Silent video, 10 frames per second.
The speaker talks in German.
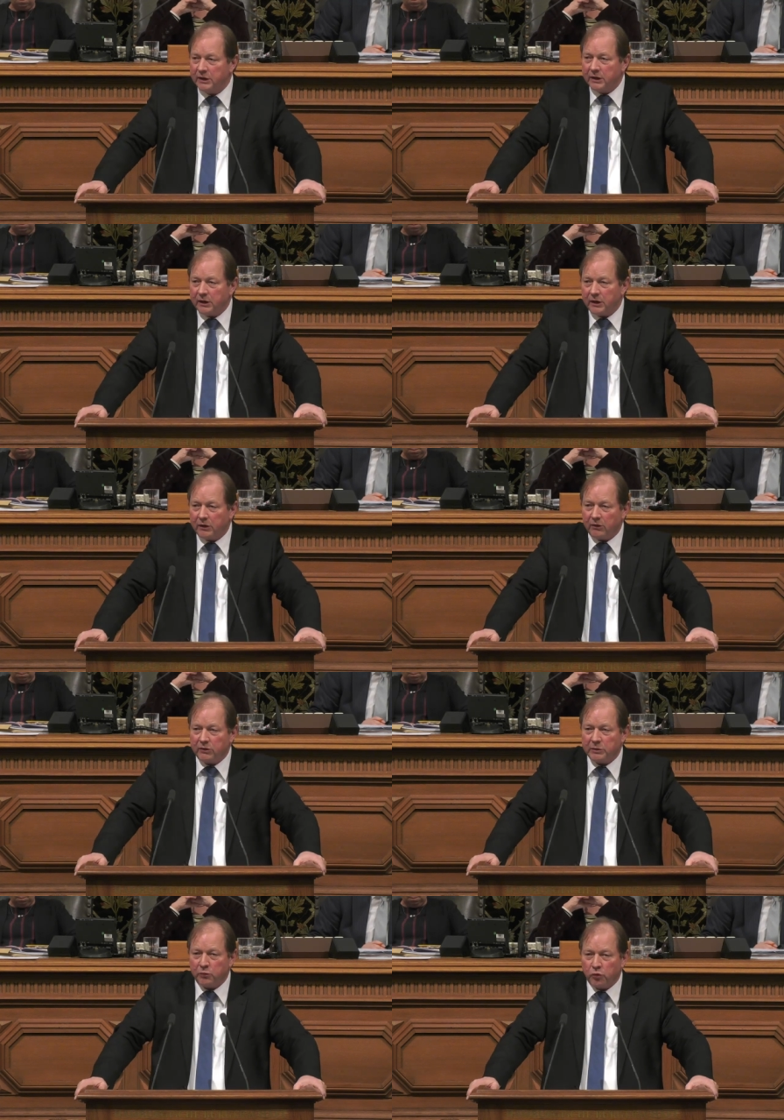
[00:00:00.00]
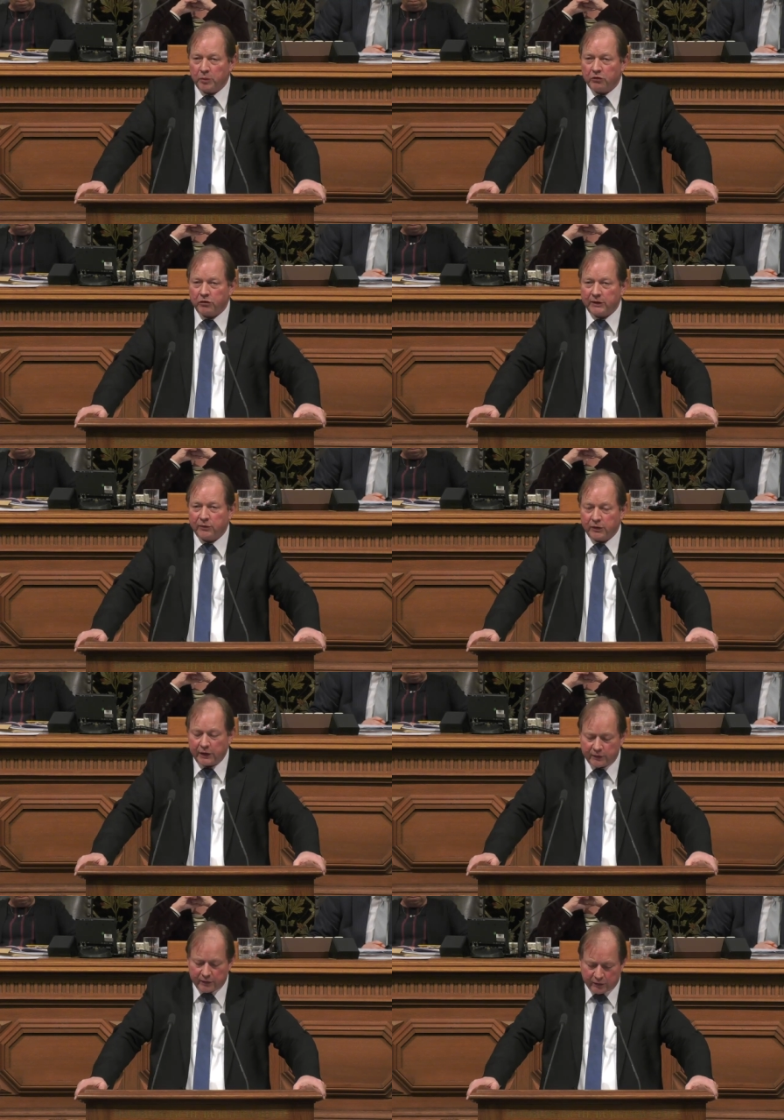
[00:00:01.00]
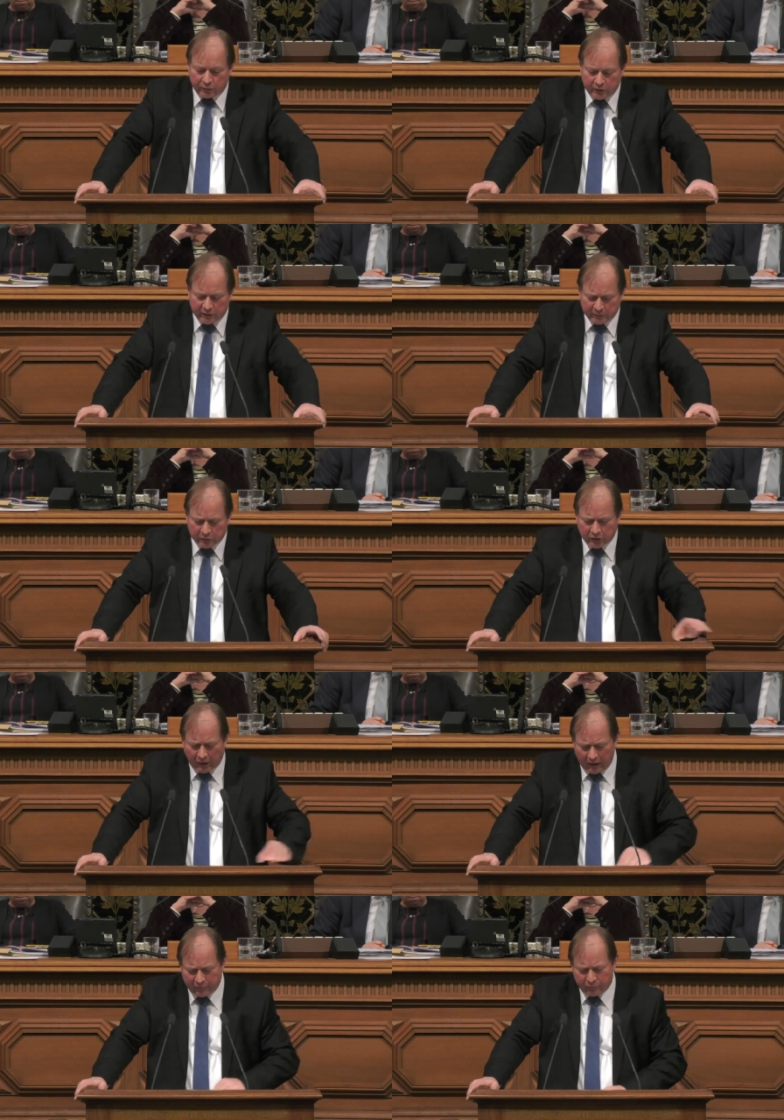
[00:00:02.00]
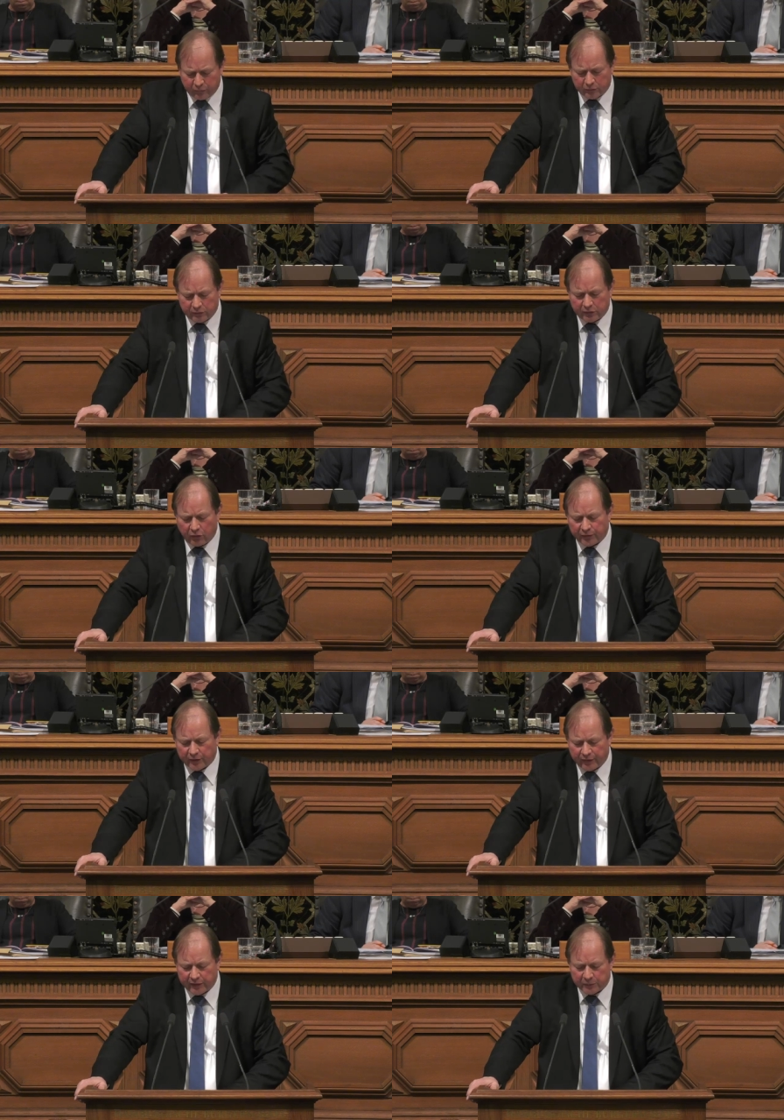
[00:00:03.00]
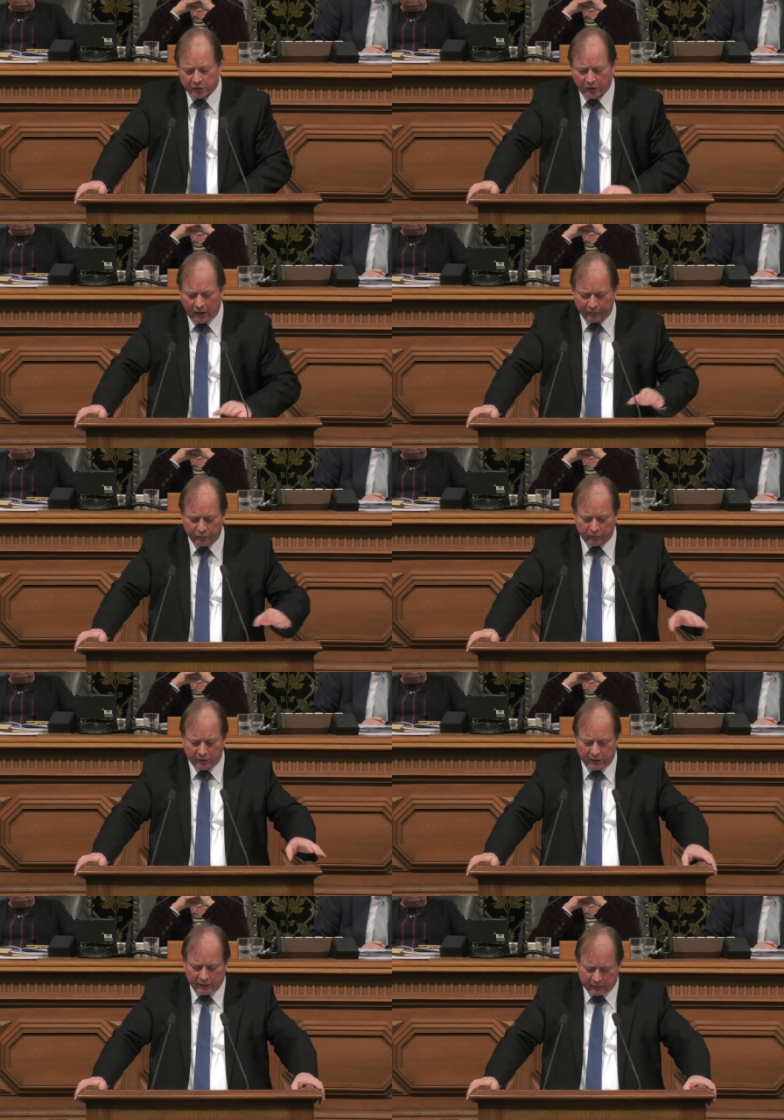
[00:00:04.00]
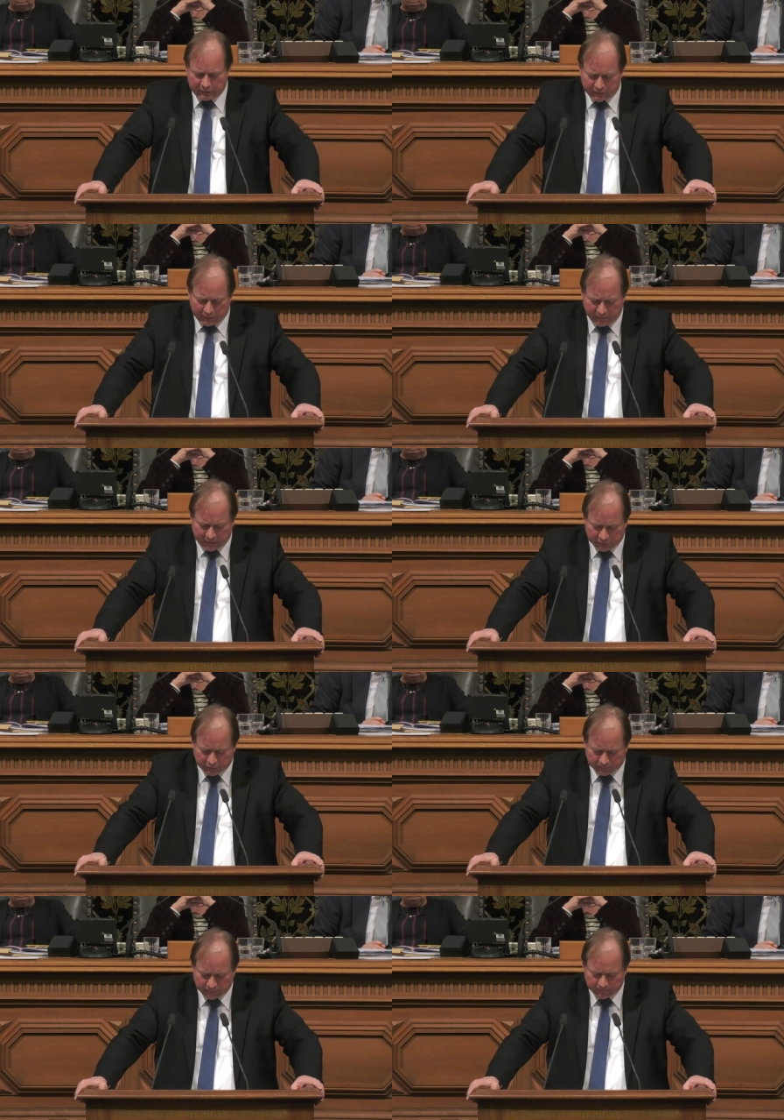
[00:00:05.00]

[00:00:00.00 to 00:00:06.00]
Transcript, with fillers: Äh, und im Übrigen steht zunächst natürlich die Bestrafung, die konsequente Bestrafung dieser Menschen.